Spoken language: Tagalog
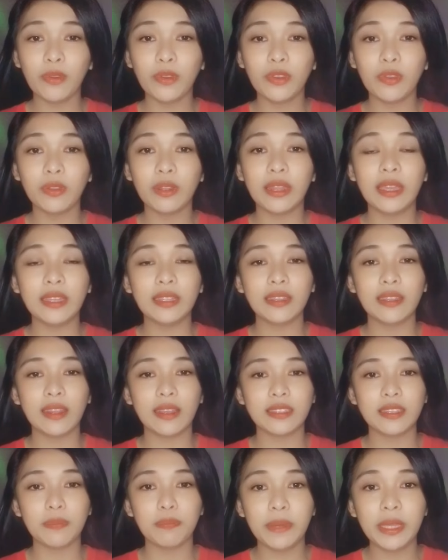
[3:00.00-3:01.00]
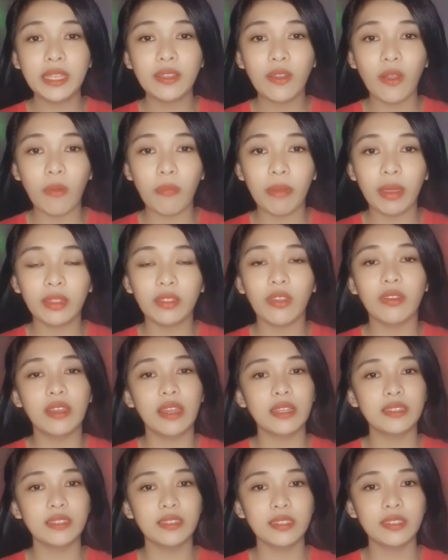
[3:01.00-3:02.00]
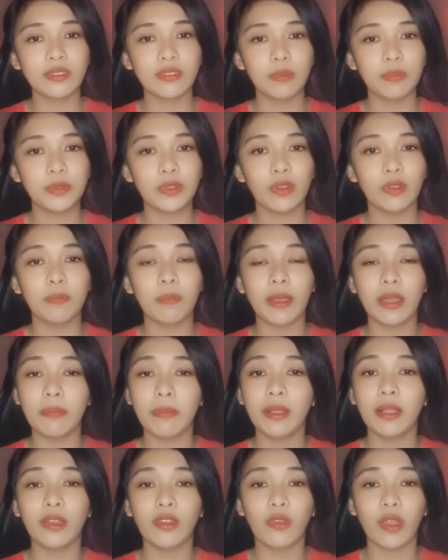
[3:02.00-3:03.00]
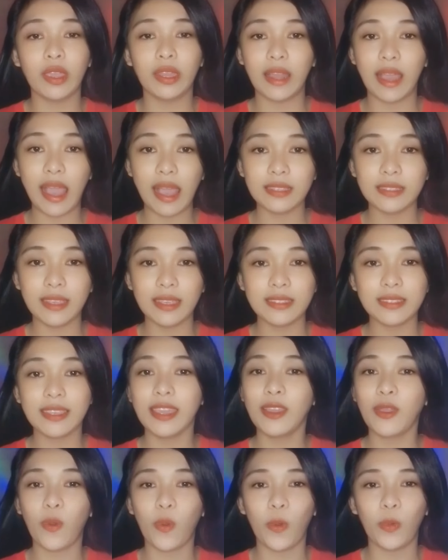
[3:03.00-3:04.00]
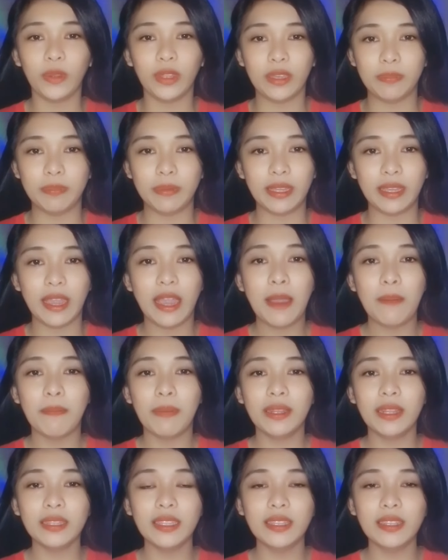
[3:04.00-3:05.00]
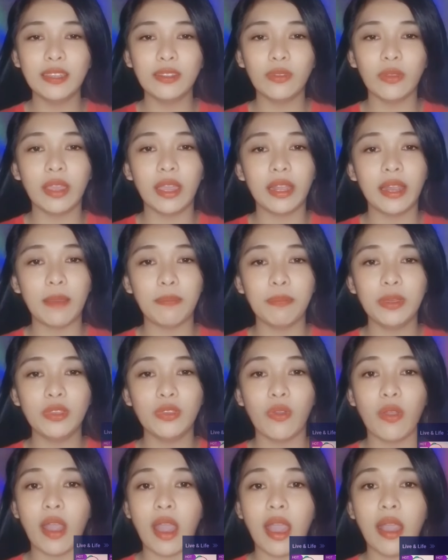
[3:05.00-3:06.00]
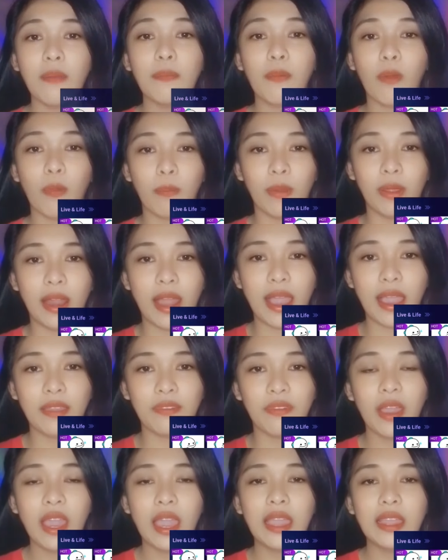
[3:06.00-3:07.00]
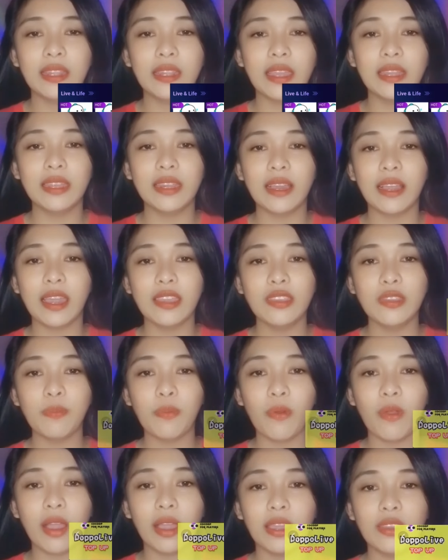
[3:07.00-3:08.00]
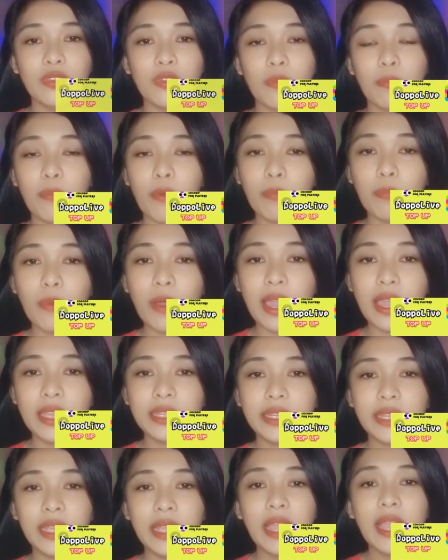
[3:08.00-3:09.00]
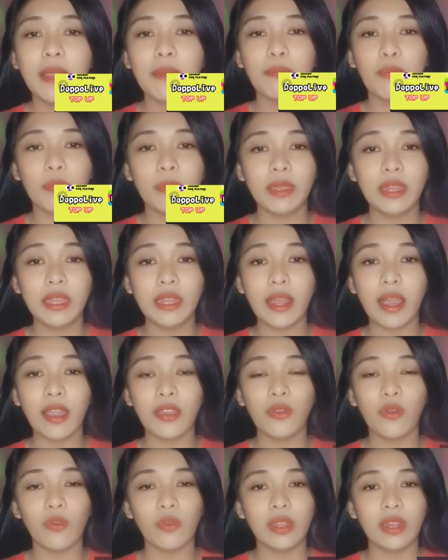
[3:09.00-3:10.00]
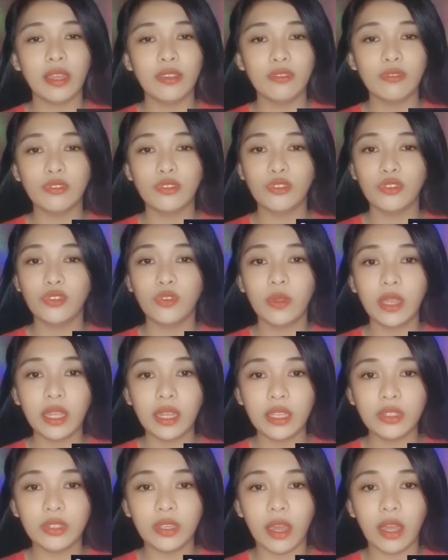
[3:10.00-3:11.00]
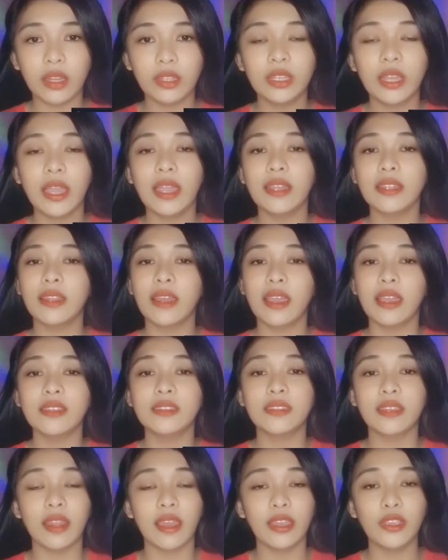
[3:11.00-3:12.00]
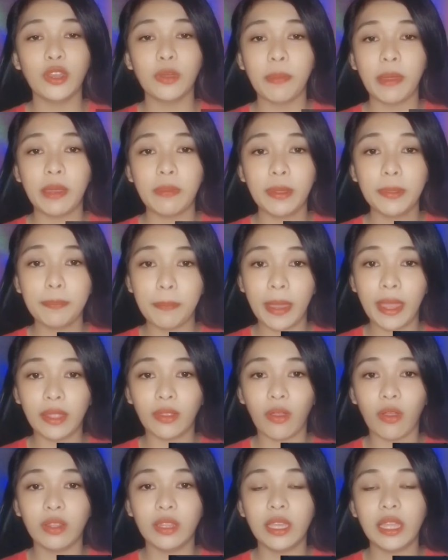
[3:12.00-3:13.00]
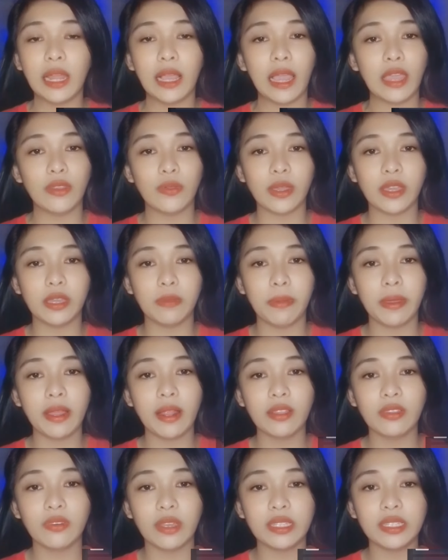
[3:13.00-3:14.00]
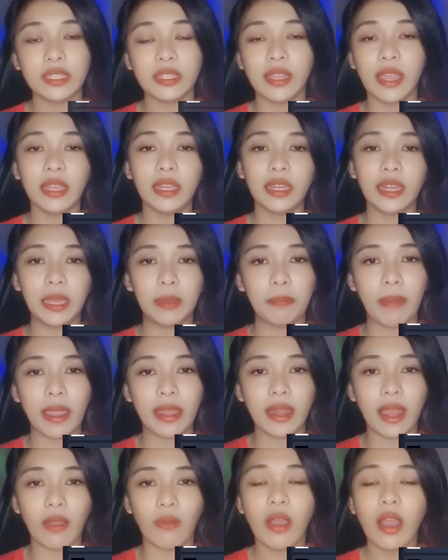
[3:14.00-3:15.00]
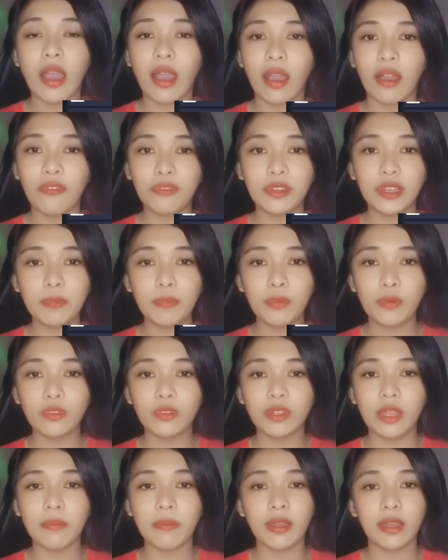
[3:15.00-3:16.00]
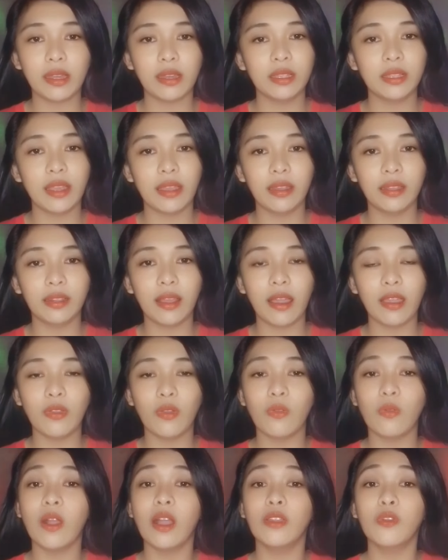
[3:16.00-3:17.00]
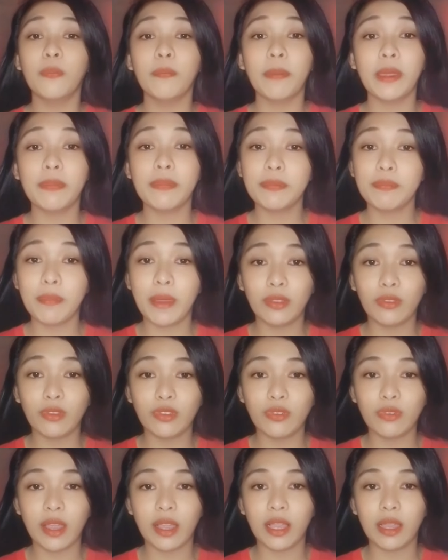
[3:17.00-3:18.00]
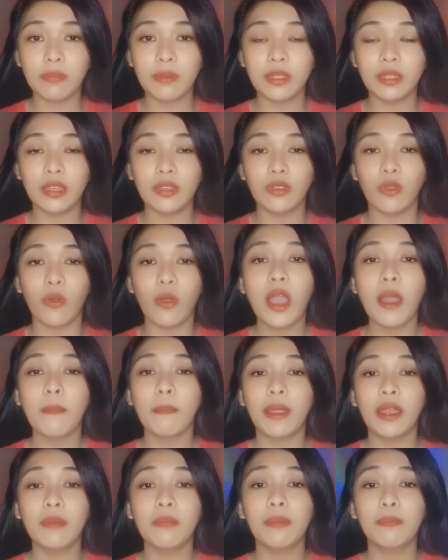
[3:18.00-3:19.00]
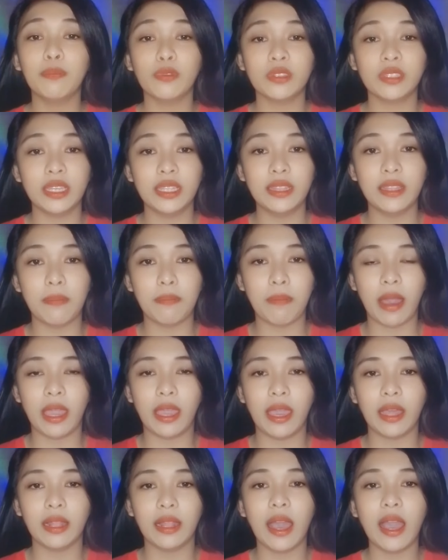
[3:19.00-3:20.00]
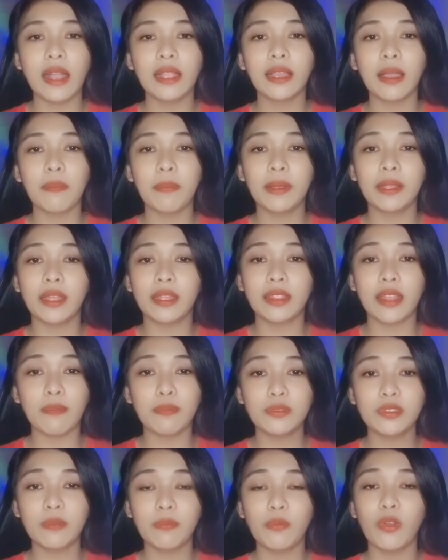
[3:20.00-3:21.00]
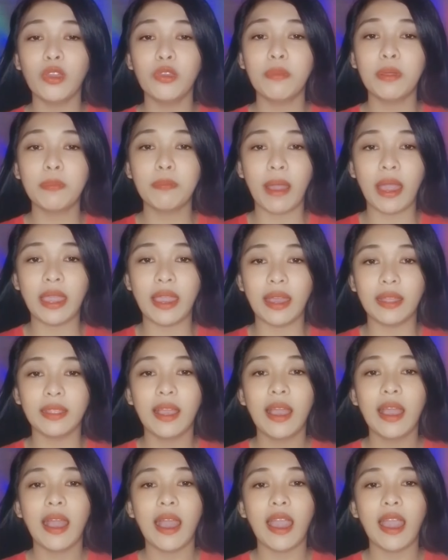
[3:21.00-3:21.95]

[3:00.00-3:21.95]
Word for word: po yung link na nasa pin comment or nasa description para magkaroon kayo ng access kay Coco Pagdating dito ay hanapin nyo ang Popo Live and then ilagay nyo po ang inyong Popo ID Pumili na kayo kung ilan yung gusto nyo i-recharge and then select your payment method, ilagay nyo ang email address and then click buy now. After po nun, i-redirect eh, na kayo kung anong payment method yung gagamitin nyo para mag-proceed ng bayad. At kapag natapos na po kayo magbayad,